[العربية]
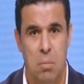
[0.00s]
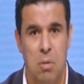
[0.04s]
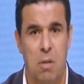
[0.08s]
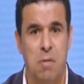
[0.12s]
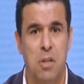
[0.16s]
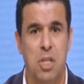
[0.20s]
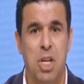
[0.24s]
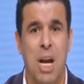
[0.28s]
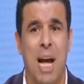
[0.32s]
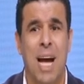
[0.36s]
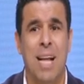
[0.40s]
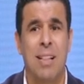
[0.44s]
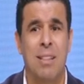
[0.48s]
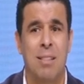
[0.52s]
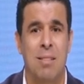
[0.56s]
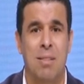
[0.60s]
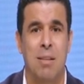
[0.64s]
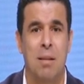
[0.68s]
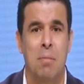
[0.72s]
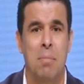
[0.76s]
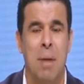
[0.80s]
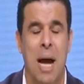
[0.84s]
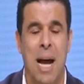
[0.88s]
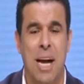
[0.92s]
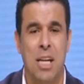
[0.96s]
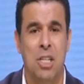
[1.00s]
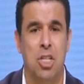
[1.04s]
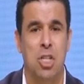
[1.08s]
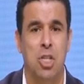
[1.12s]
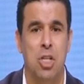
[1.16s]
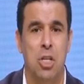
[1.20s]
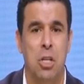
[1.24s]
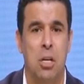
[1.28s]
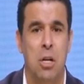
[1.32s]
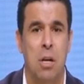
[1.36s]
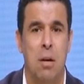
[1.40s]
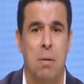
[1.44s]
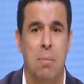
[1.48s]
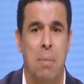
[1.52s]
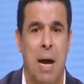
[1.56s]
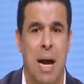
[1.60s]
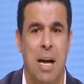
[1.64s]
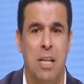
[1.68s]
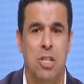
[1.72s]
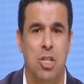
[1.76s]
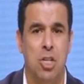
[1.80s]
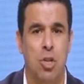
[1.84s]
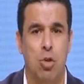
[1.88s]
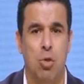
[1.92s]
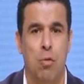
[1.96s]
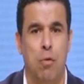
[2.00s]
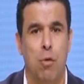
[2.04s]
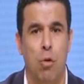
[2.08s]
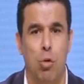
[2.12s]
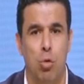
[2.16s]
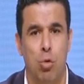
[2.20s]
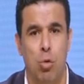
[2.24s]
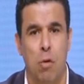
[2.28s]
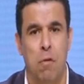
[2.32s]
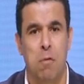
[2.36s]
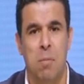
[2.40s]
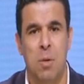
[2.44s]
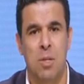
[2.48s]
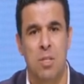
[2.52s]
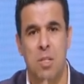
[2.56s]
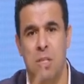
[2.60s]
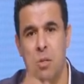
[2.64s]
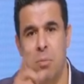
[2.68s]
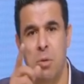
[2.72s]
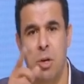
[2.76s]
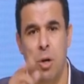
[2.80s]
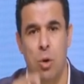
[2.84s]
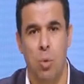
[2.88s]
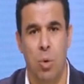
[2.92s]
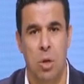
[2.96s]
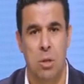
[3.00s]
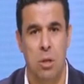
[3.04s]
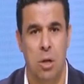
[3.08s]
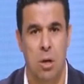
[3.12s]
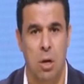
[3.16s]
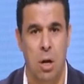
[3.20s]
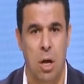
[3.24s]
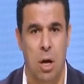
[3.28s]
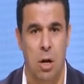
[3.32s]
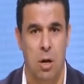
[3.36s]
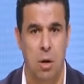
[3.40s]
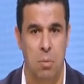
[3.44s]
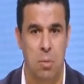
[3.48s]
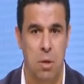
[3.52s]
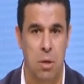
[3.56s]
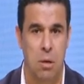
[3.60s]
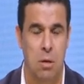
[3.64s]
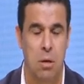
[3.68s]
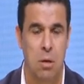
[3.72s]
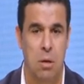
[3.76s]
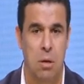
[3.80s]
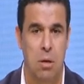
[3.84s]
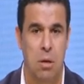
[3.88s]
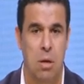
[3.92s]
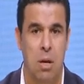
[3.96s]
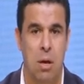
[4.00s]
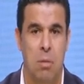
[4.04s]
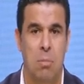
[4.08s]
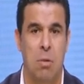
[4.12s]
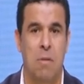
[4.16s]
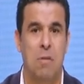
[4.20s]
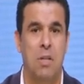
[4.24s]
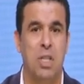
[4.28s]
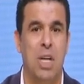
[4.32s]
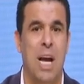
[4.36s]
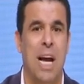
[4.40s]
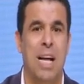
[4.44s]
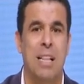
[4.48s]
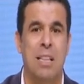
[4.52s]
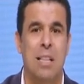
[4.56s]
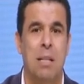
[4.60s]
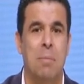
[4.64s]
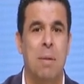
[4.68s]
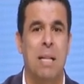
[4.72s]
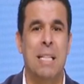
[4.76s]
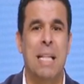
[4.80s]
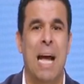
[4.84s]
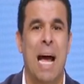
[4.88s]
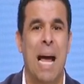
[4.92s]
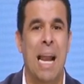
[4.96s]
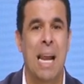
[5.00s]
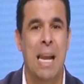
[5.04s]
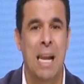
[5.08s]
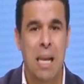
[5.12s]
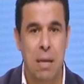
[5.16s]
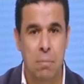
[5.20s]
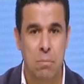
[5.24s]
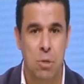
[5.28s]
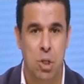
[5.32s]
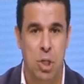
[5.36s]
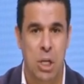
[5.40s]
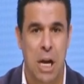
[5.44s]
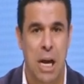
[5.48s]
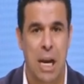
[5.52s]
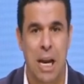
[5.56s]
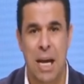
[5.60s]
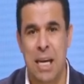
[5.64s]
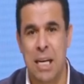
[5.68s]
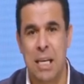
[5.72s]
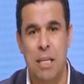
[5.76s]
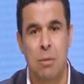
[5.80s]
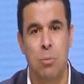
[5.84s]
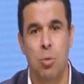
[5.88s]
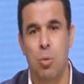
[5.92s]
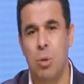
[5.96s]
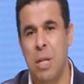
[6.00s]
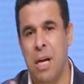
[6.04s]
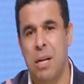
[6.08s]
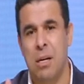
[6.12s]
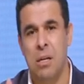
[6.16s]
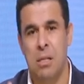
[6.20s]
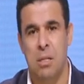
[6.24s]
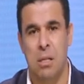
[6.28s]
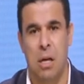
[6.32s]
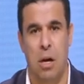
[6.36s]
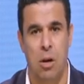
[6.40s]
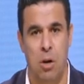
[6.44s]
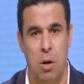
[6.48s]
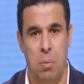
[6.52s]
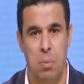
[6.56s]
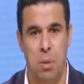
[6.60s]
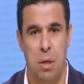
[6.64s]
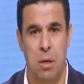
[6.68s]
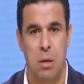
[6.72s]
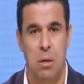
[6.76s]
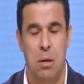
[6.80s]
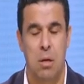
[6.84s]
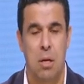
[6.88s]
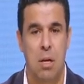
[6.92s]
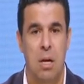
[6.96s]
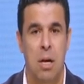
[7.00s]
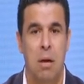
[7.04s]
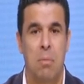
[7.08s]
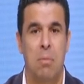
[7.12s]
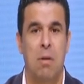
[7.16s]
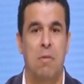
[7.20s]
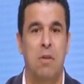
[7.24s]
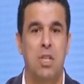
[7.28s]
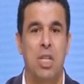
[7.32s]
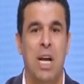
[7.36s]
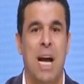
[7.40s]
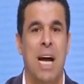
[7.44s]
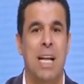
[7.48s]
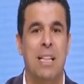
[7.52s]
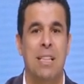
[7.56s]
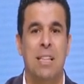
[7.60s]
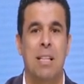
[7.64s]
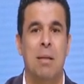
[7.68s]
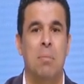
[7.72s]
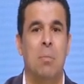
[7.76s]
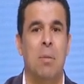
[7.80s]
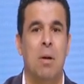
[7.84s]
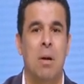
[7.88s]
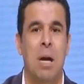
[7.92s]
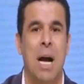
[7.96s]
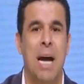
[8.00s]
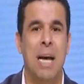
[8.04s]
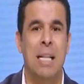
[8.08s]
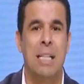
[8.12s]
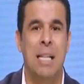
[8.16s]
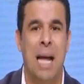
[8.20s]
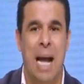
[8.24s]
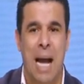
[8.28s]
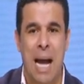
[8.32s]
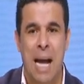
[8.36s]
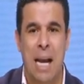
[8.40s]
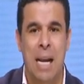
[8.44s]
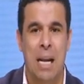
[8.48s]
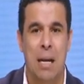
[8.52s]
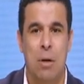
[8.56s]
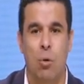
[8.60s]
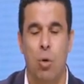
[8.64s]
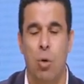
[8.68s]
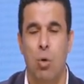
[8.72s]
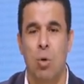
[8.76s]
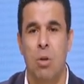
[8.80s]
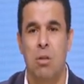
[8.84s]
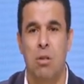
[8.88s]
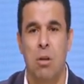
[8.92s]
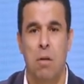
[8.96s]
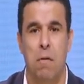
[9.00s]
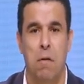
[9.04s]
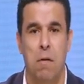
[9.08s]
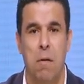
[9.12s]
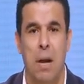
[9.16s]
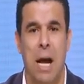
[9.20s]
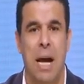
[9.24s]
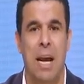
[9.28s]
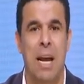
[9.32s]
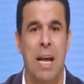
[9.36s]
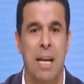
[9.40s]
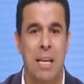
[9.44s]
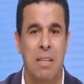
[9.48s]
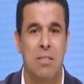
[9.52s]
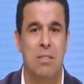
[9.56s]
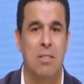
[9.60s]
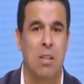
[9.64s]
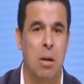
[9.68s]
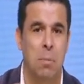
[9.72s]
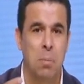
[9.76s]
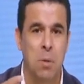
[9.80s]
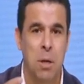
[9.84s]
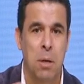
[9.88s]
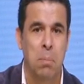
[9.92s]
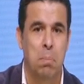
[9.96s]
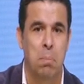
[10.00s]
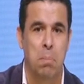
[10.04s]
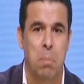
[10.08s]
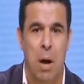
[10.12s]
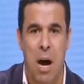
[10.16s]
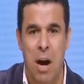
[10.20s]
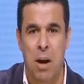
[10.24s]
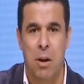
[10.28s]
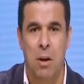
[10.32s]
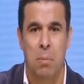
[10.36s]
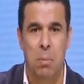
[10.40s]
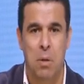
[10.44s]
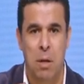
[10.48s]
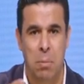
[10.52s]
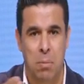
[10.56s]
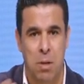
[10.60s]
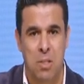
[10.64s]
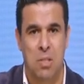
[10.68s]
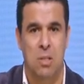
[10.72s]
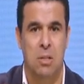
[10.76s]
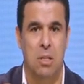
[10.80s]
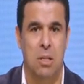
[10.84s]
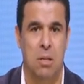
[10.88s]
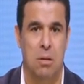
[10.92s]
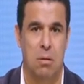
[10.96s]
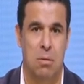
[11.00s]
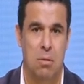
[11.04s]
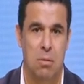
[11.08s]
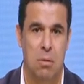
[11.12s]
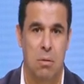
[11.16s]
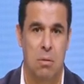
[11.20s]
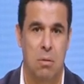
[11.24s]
ما فيش حد معاش معاش طفولته في مصر من الوطن العربي ما فيش حد ما اتعلمش على ايد مدرس عربي ما فيش حد ما راح اتعالج وهو طفل على ايد طبيب عربي مصري